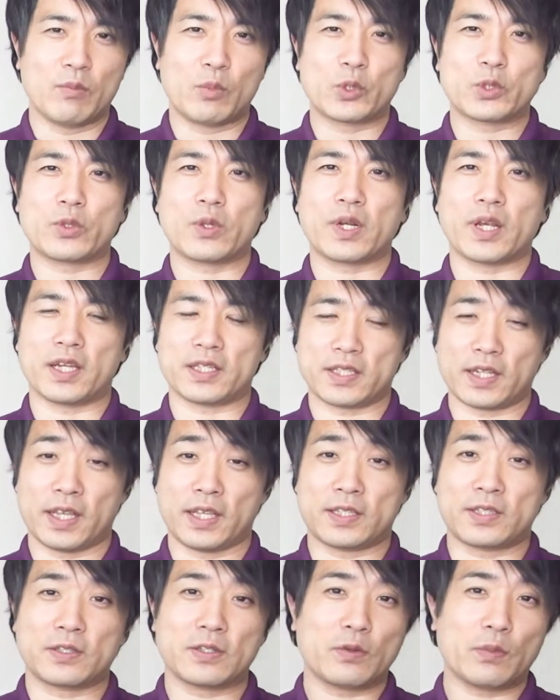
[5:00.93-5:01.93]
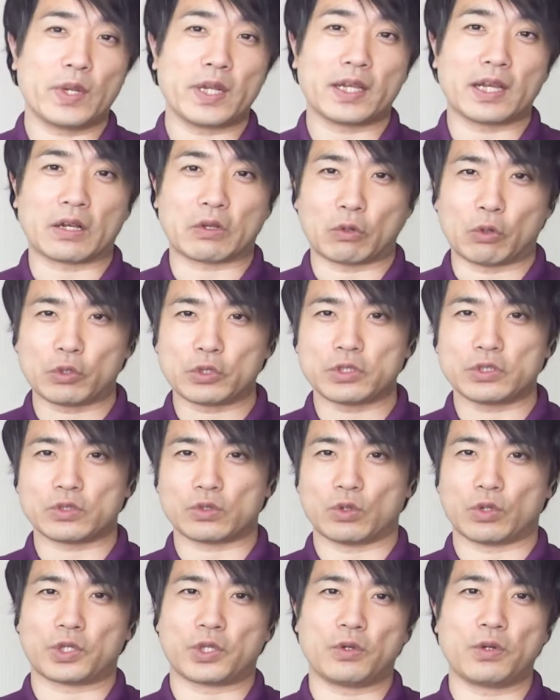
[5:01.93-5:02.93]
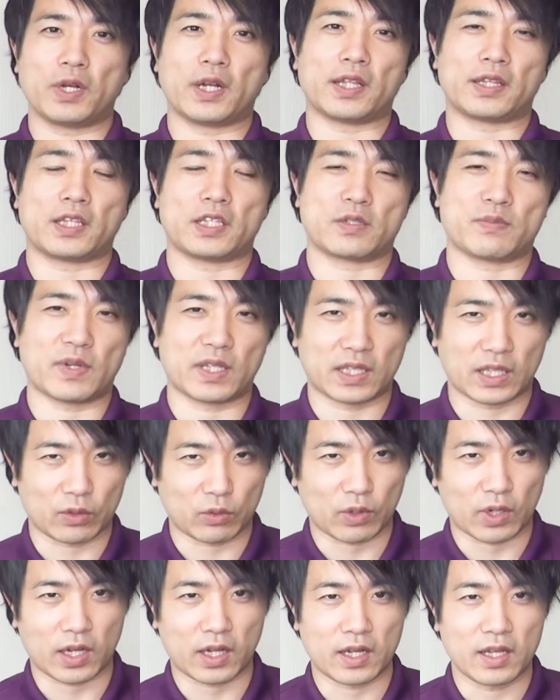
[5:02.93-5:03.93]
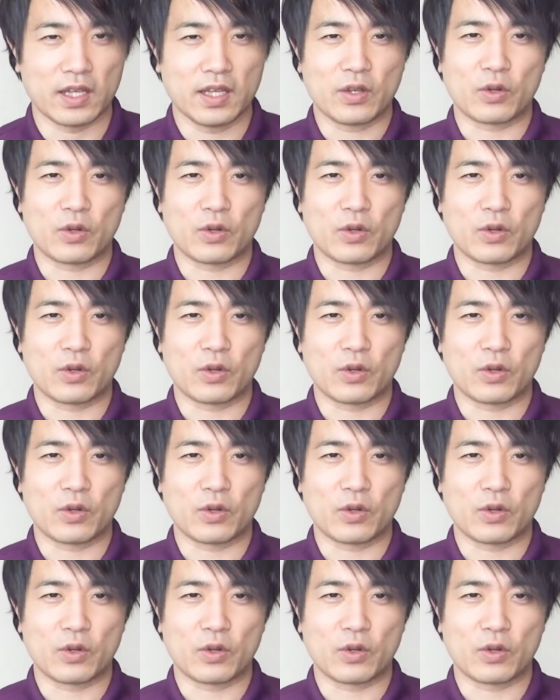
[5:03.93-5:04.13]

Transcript: もうそれがですね、いつの間にかごじゅうごキロになってしまったとか、